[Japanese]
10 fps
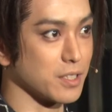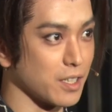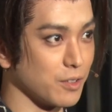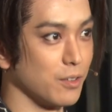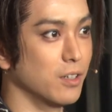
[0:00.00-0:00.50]
うんです
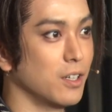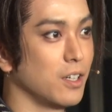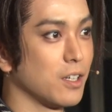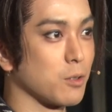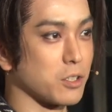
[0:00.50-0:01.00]
けど
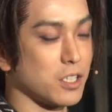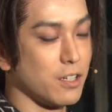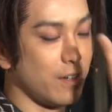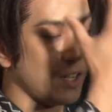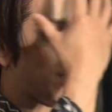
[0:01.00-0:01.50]
こち
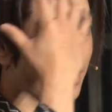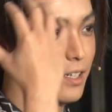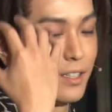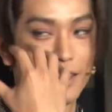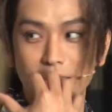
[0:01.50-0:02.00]
らは
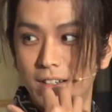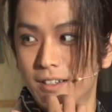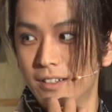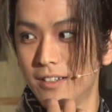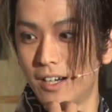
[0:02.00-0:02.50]
かるわかる
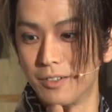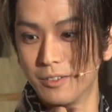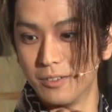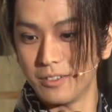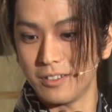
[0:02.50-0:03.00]
あ
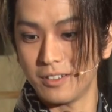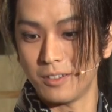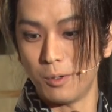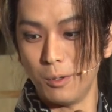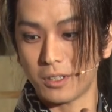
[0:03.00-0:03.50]
の、
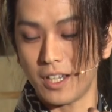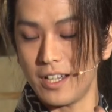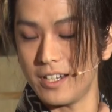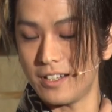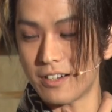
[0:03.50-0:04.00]
包
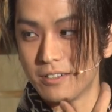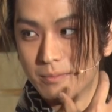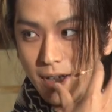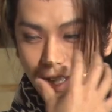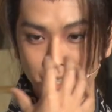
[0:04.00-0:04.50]
帯になる
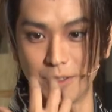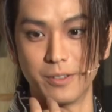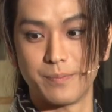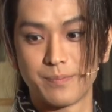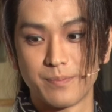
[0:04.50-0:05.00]
前
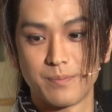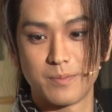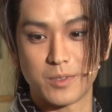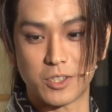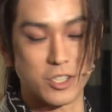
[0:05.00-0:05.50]
の
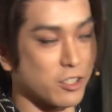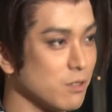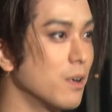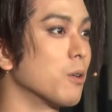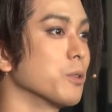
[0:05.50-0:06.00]
首
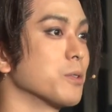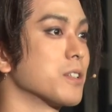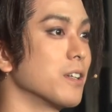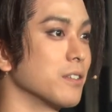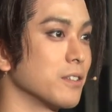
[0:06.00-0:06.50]
相誠
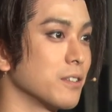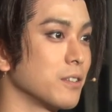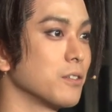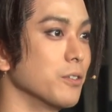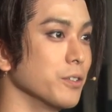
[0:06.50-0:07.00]
さん
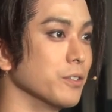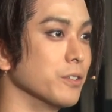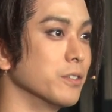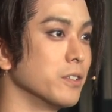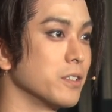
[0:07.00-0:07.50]
とい
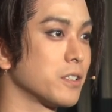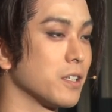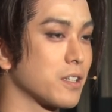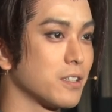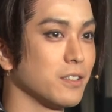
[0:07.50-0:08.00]
う
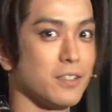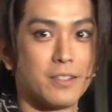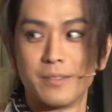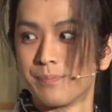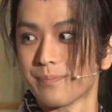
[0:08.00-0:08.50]
久しぶりに
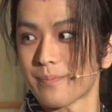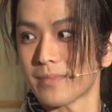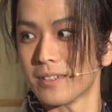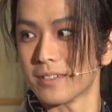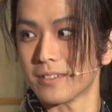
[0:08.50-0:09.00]
見たもん
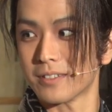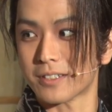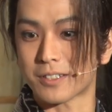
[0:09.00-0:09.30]
マリオの顔